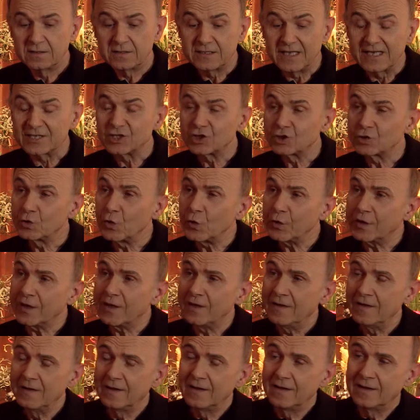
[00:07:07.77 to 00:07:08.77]
Das Stück,
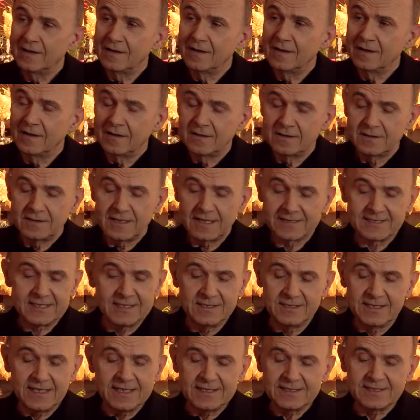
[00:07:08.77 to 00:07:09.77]
das
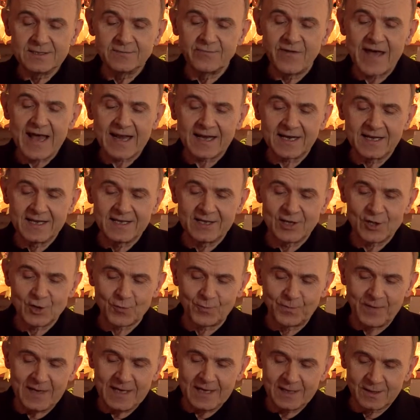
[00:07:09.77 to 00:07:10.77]
in diesen Werken
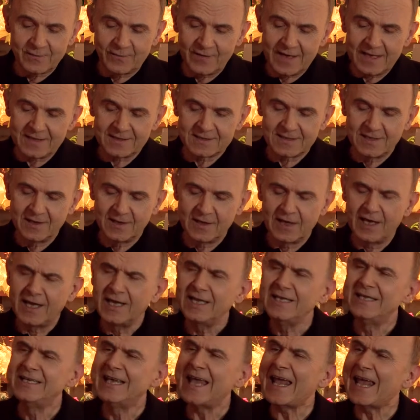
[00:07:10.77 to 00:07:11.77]
gespielt wird,
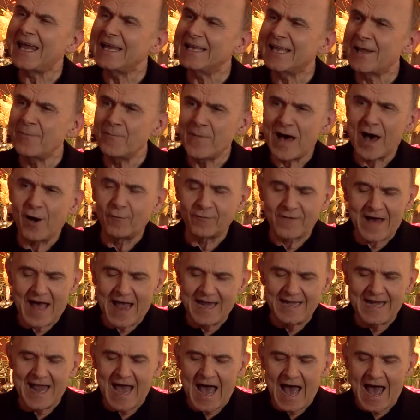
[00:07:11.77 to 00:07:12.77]
in jedem auf
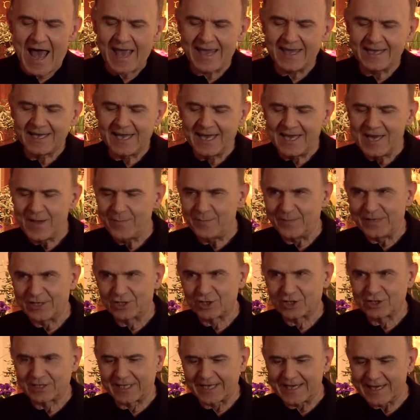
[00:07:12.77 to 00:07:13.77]
eine eigene,
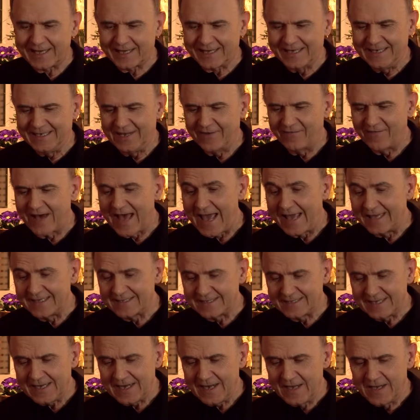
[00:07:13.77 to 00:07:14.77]
bestrickende
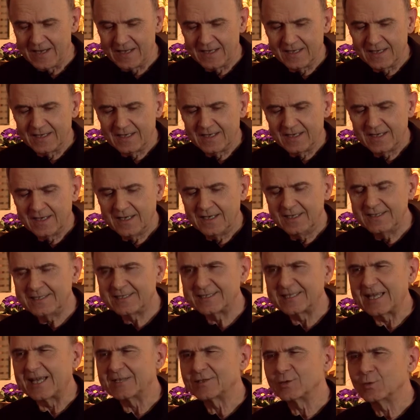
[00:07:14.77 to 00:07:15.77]
Weise,
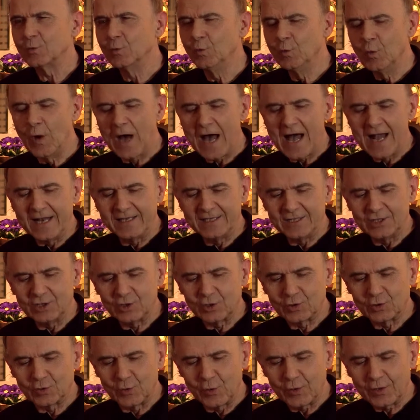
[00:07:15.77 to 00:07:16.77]
ist das uralte
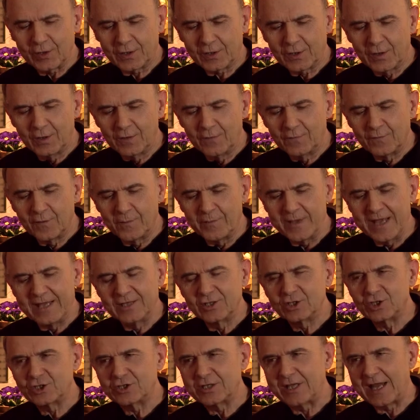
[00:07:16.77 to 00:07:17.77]
Stück vom
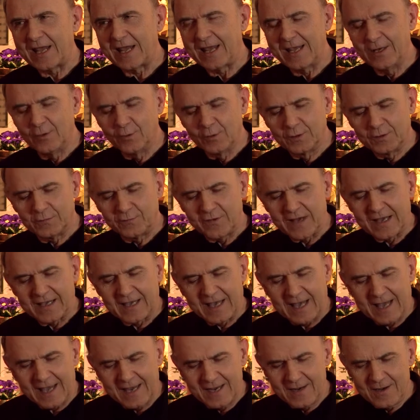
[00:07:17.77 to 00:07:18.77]
Entstehen und
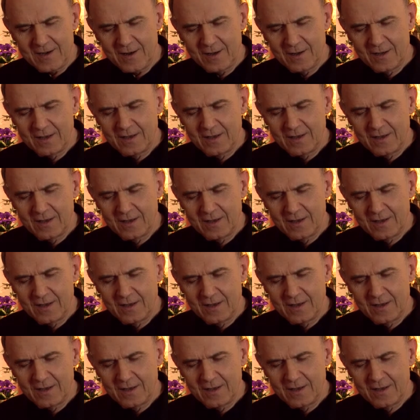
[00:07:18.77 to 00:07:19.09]
Vergehen,